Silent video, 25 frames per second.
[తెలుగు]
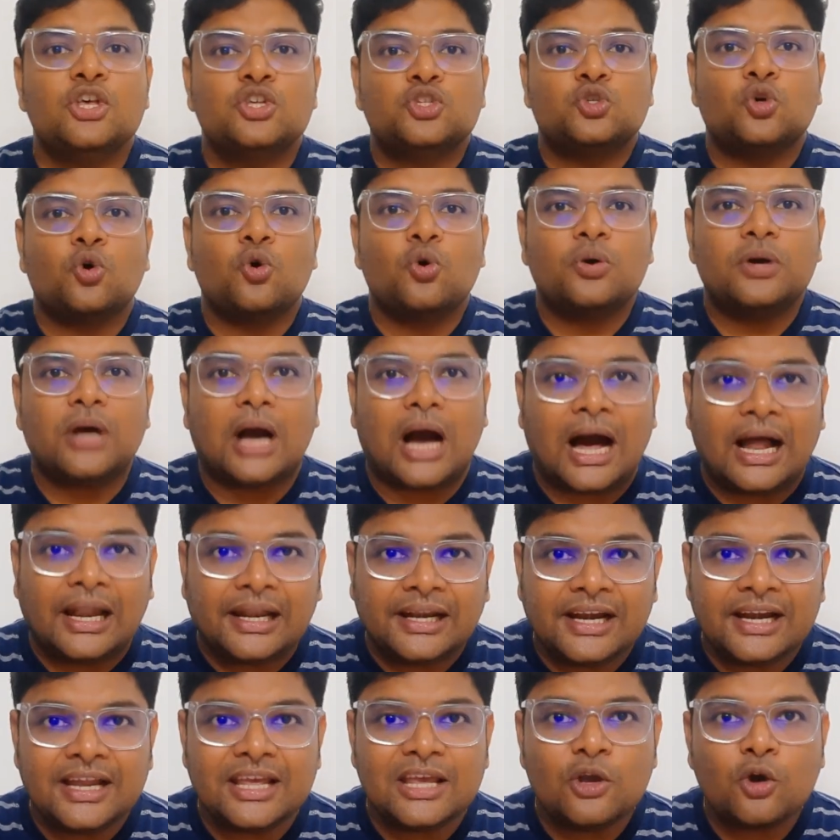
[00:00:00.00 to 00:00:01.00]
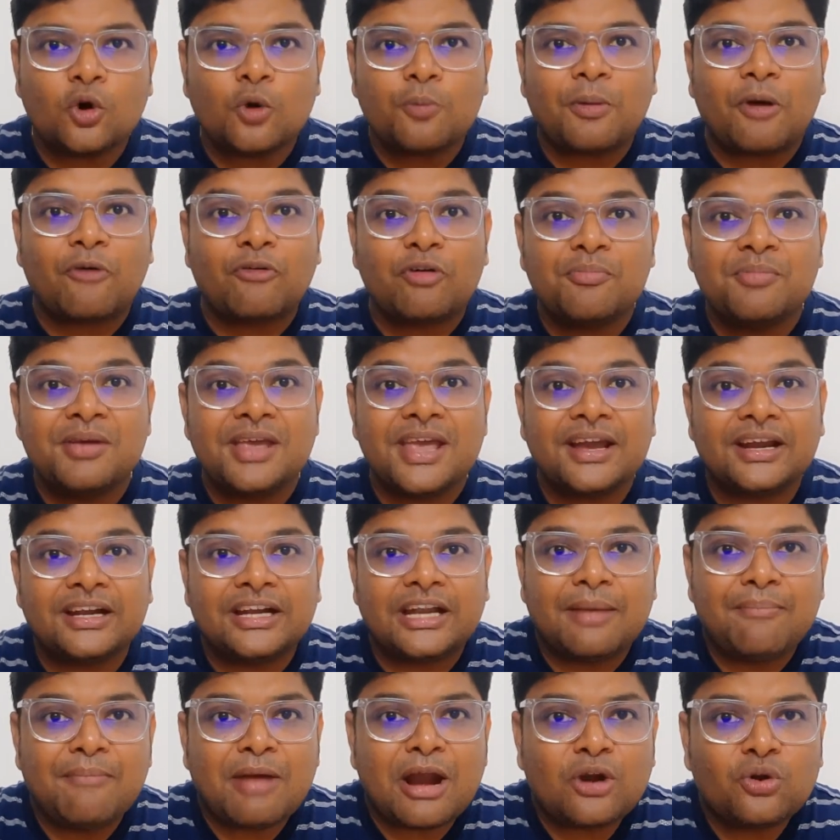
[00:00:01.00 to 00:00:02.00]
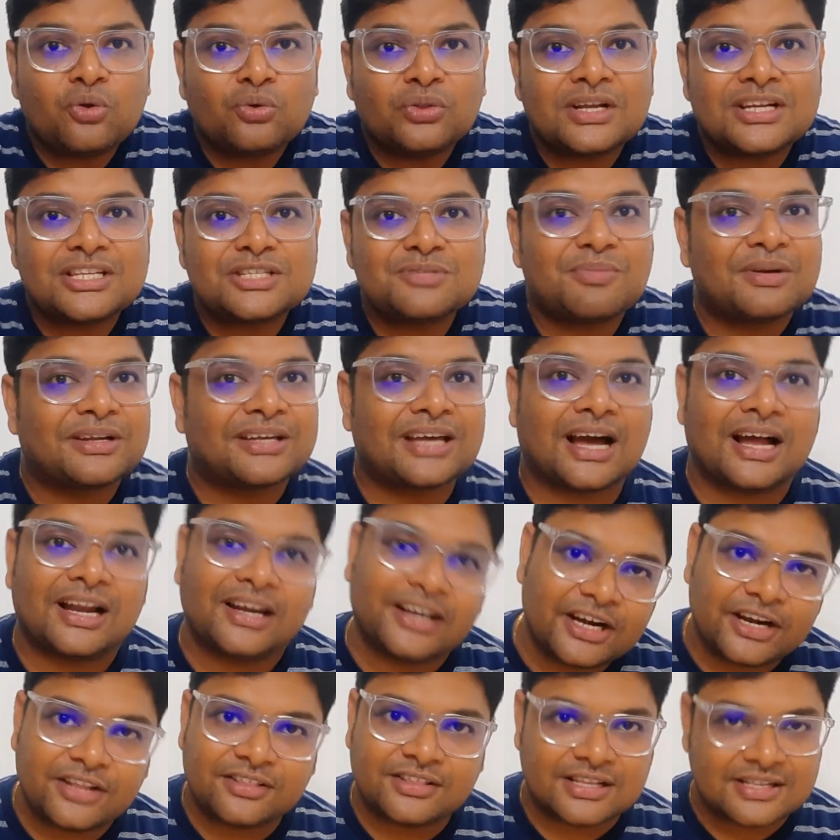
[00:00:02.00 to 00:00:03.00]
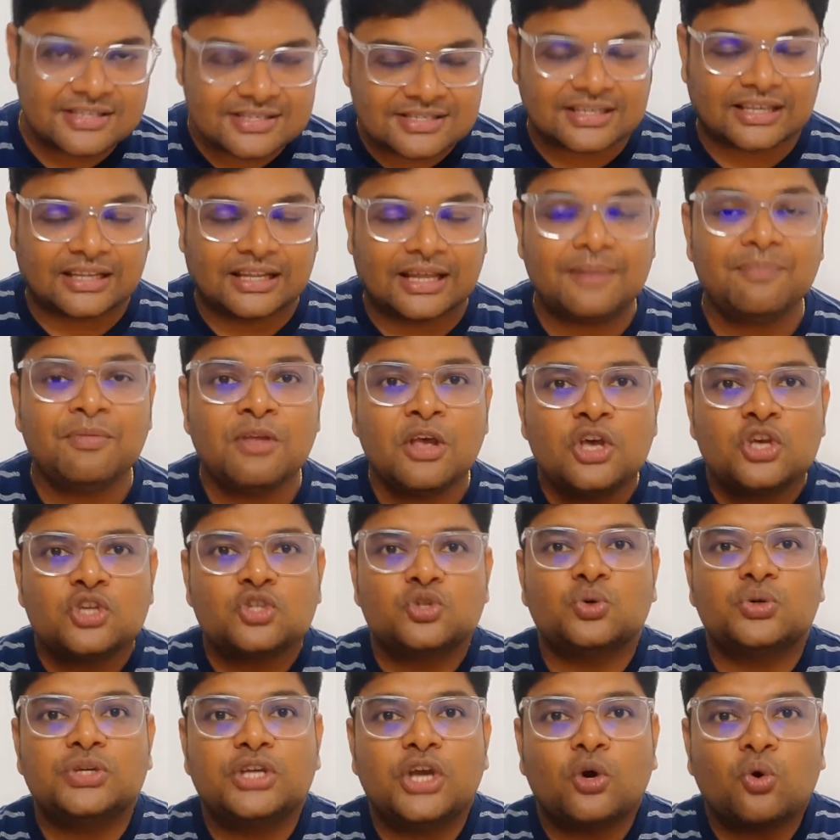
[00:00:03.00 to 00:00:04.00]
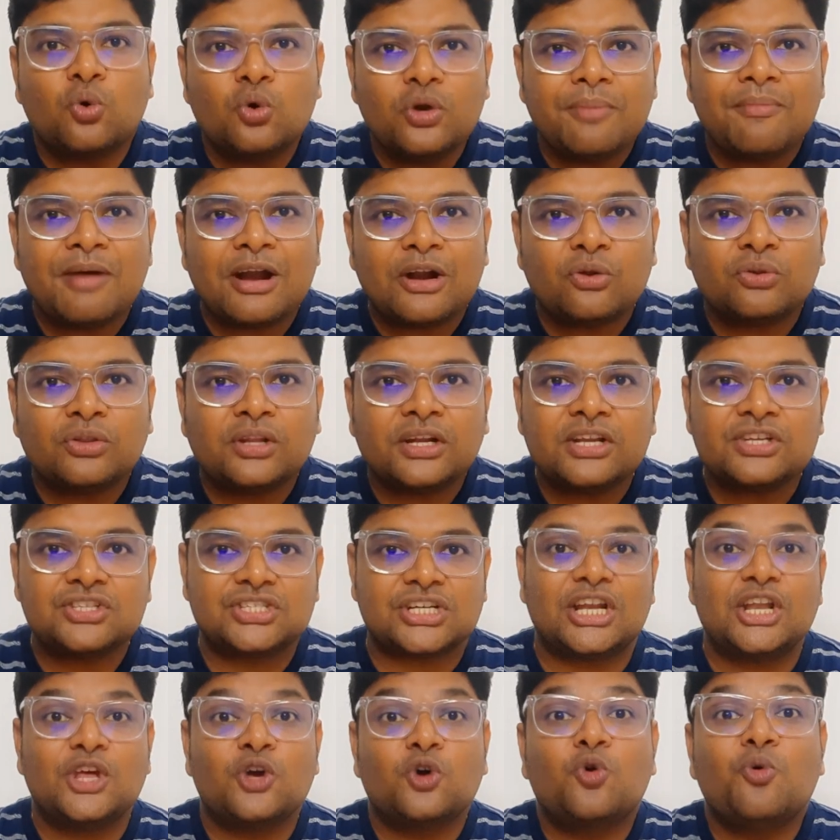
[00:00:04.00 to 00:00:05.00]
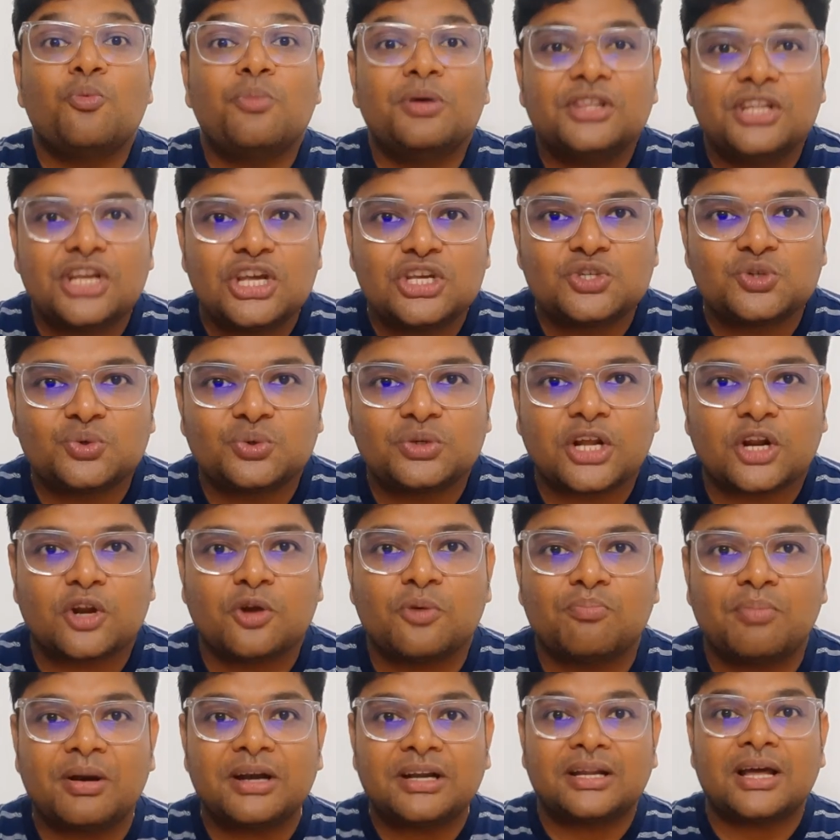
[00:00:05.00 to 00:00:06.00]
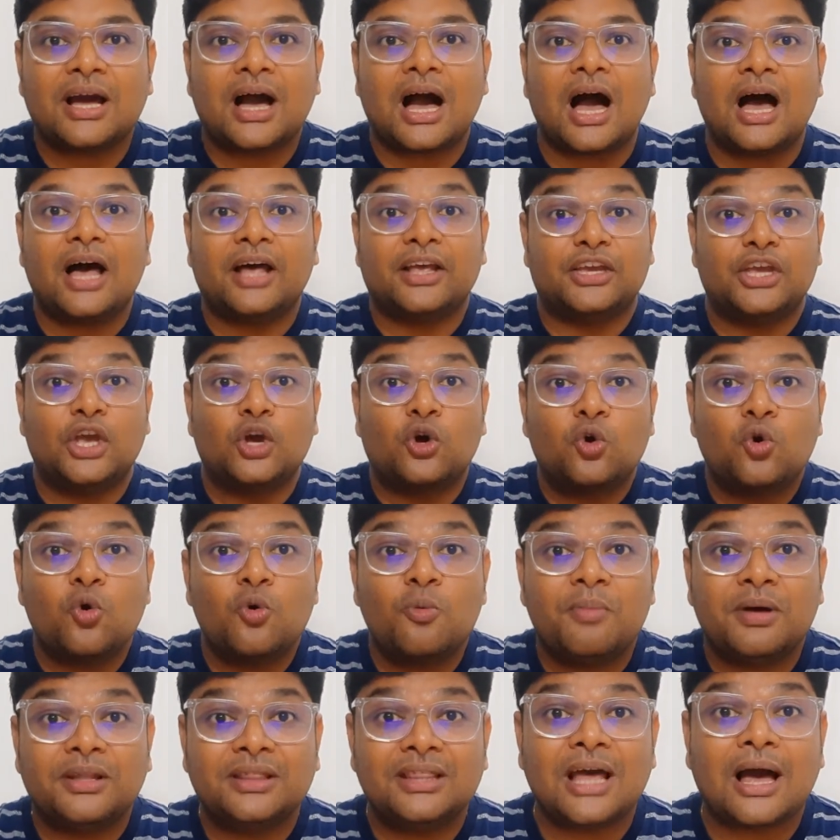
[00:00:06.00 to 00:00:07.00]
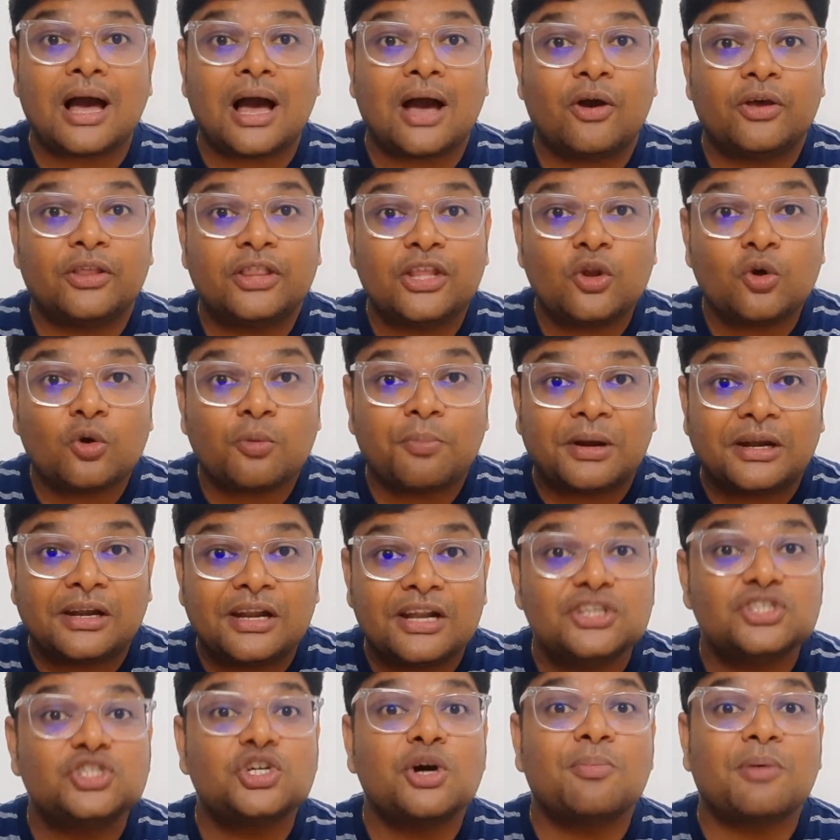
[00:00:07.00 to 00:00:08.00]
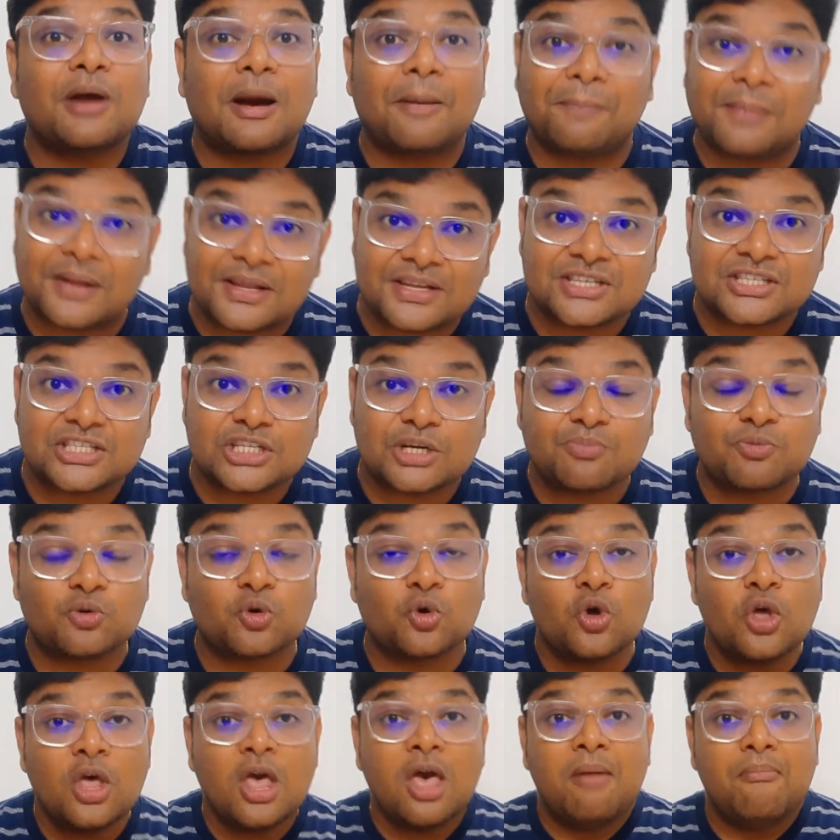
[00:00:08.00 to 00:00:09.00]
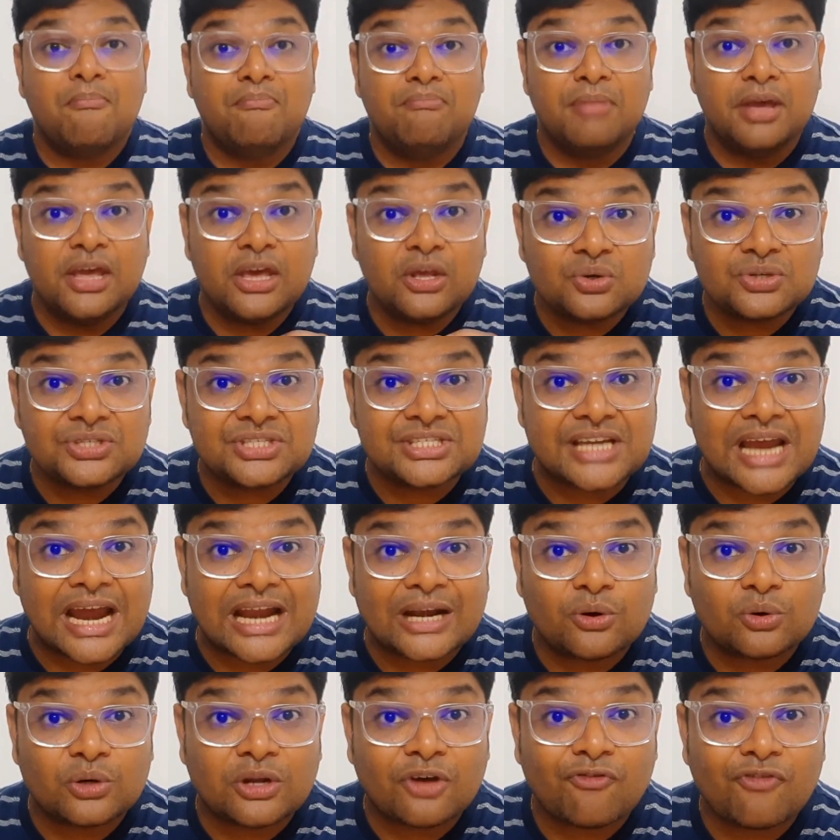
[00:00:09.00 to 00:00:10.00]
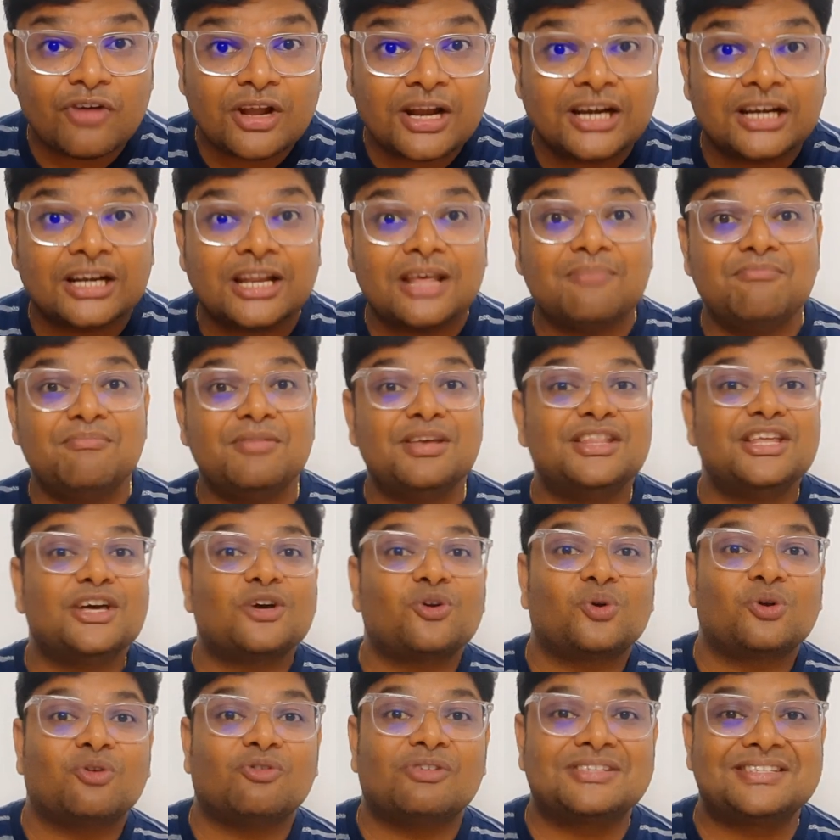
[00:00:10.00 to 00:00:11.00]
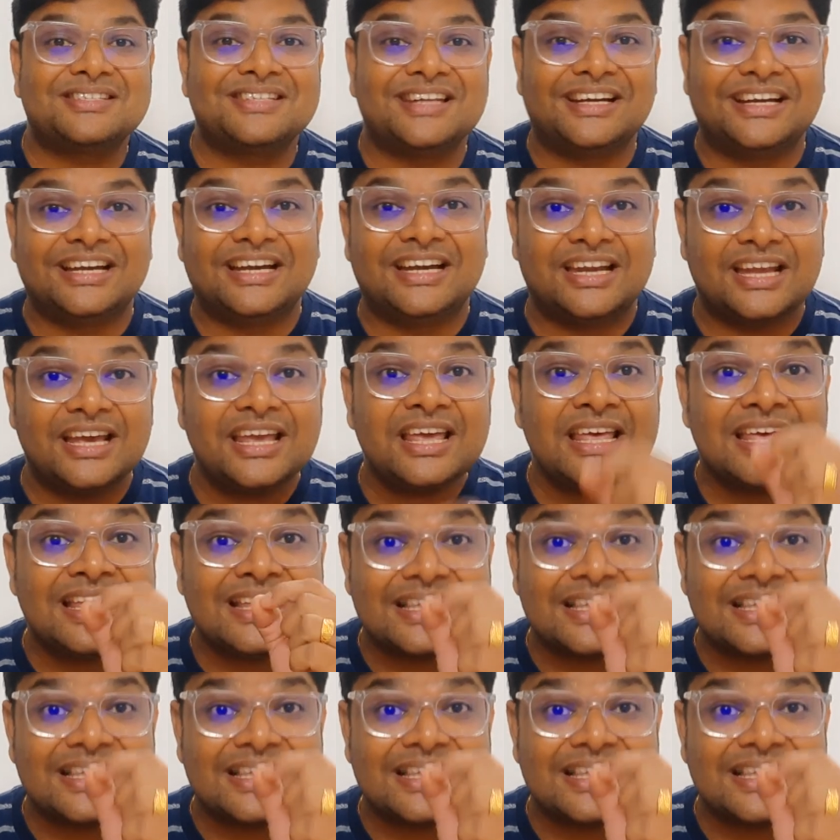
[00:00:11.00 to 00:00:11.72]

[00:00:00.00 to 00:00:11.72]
సో ఆల్రెడీ ఈ యొక్క పవర్ బిఏకి డిమాండ్ ఉందని మనకి ఆల్రెడీ తెలుసు కదా సో ఎక్కువ డిమాండ్ ఉందంటే చాలా ఎక్కువ మంది నేర్చుకుంటారు బట్ ఆ ఎక్కువ మంది ఏదైనా ఒక పర్టికులర్ జాబ్కి అప్లై చేసినప్పుడు మీరు స్టాండ్అవుట్ అవ్వాలంటే మీ దగ్గర ఉండవలసింది ఏంటంటే